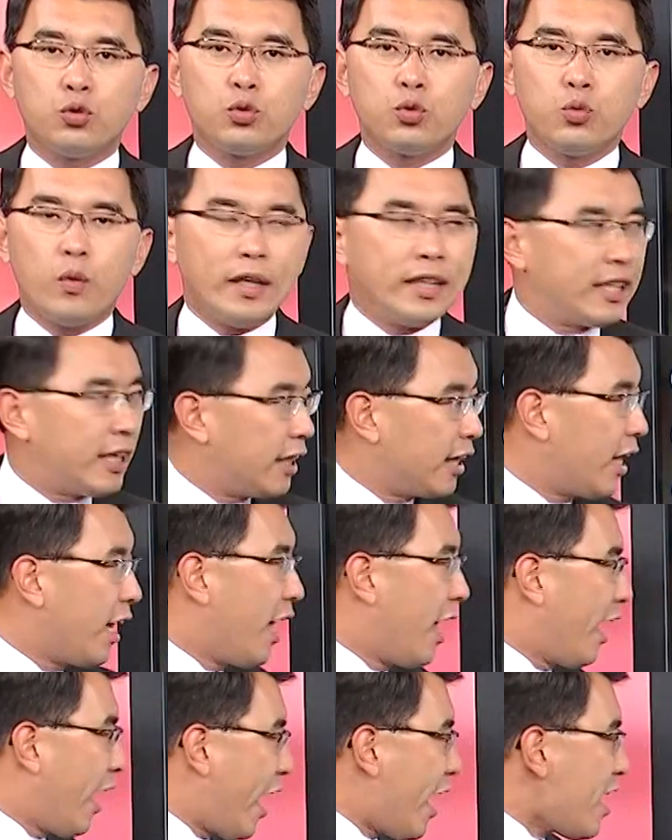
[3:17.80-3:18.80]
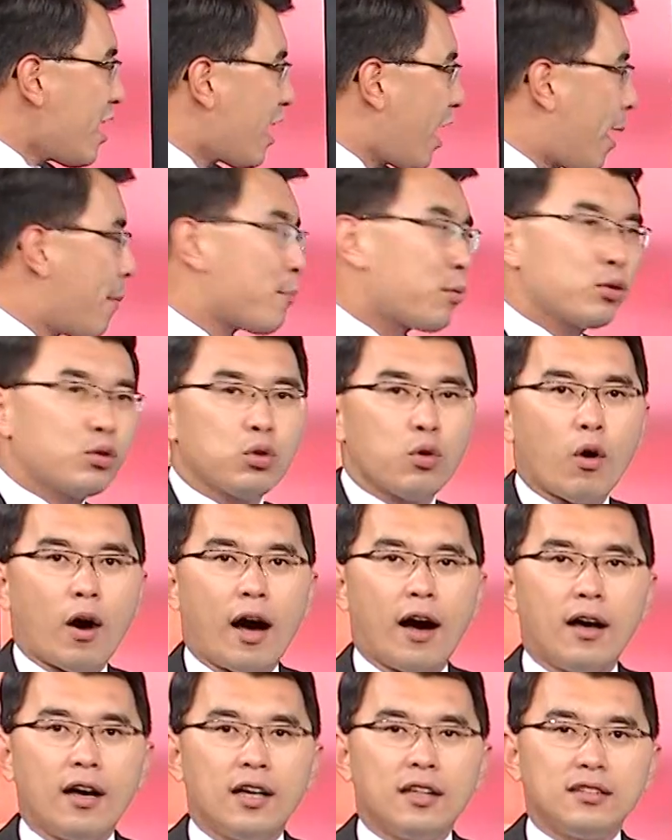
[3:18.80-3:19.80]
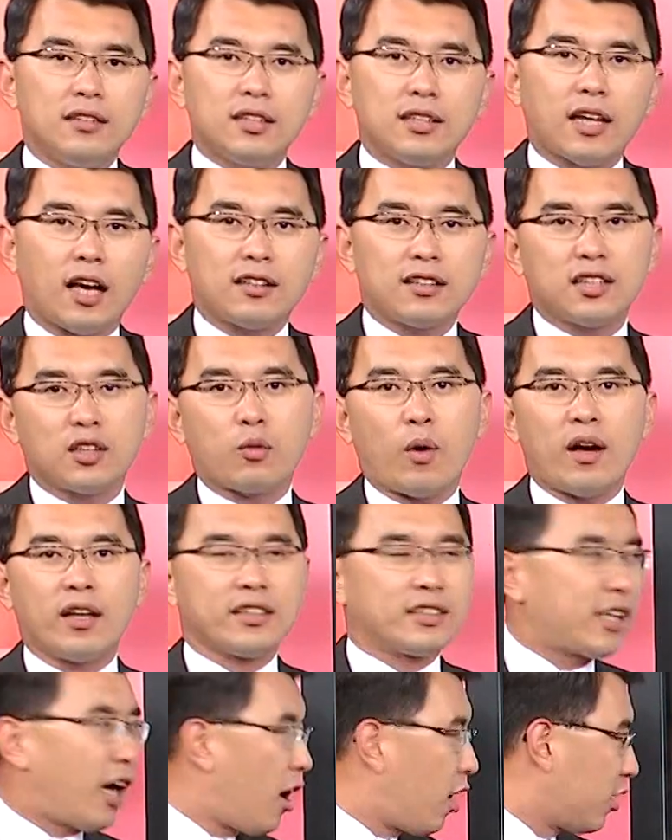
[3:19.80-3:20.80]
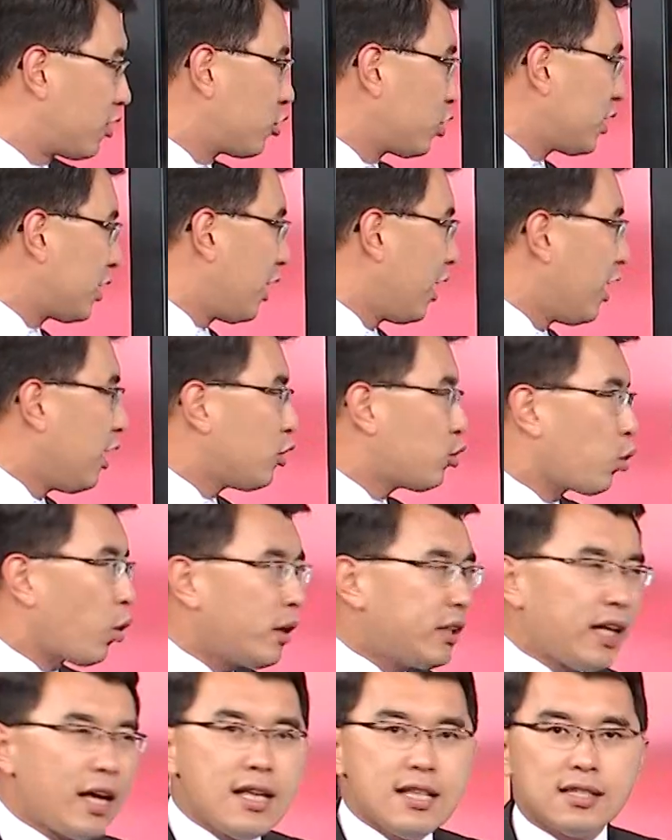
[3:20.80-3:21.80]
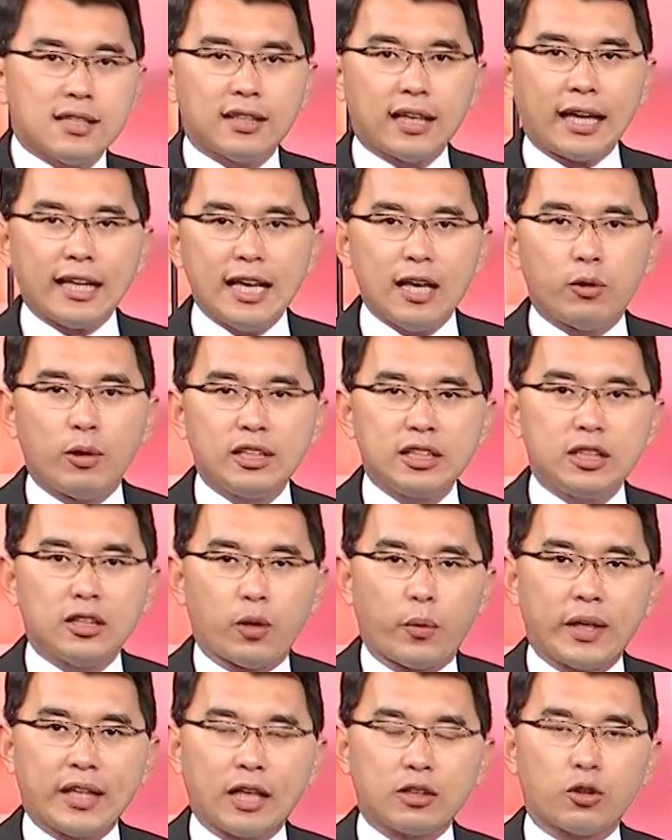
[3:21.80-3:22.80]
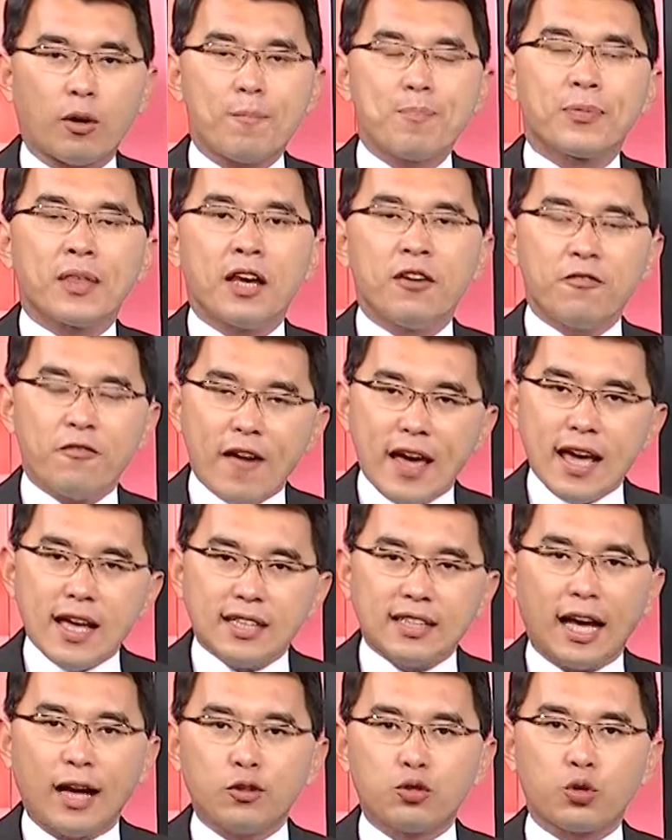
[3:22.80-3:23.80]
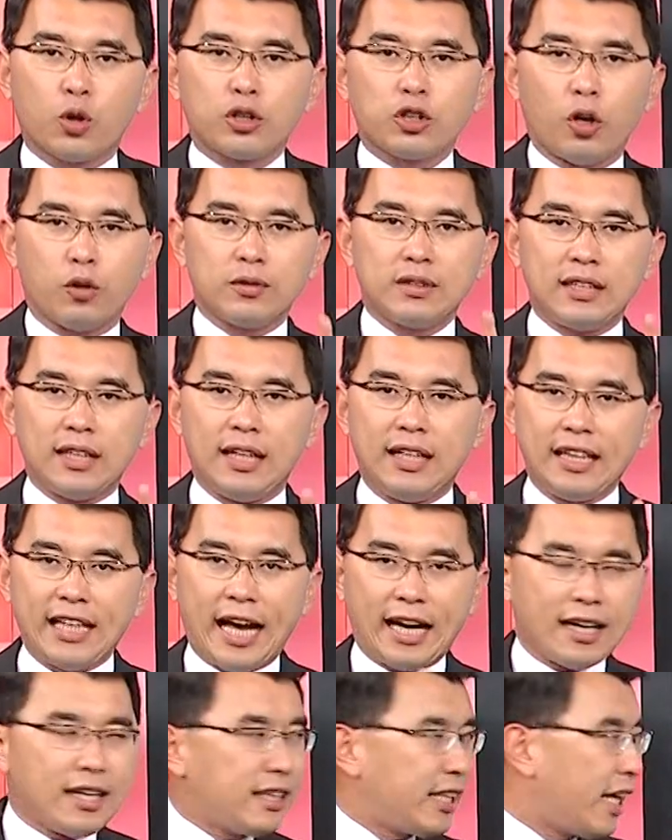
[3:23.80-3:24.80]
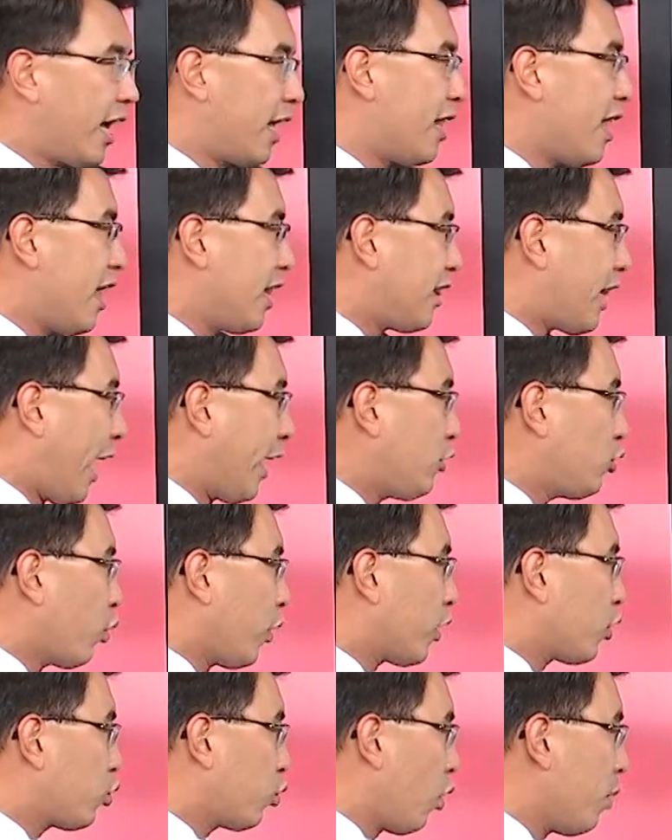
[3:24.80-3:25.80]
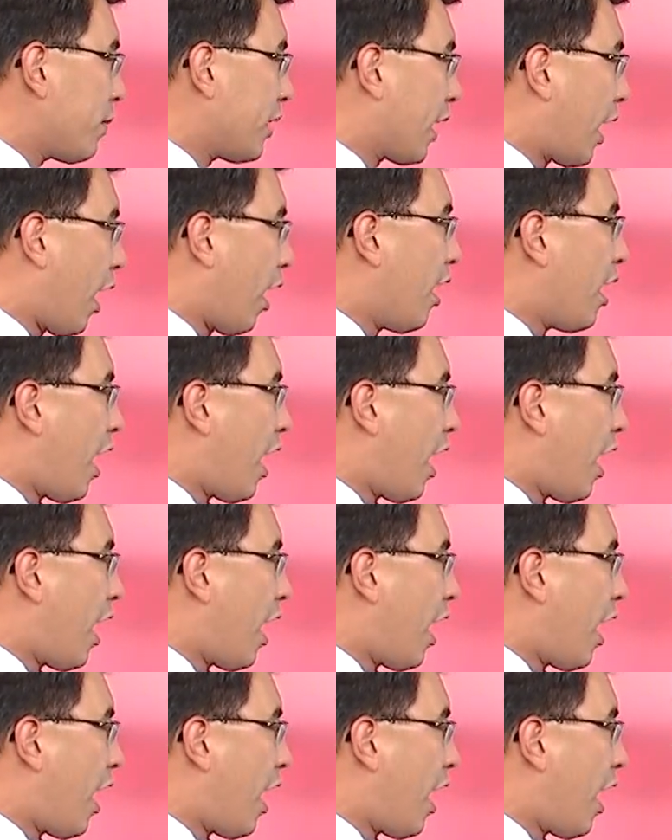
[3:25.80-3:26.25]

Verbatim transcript: 租问题，很不错啊，至少世光很骄傲，就是昨天其实在耶伦记者会当中非常着重这2个点来做一个说明啊。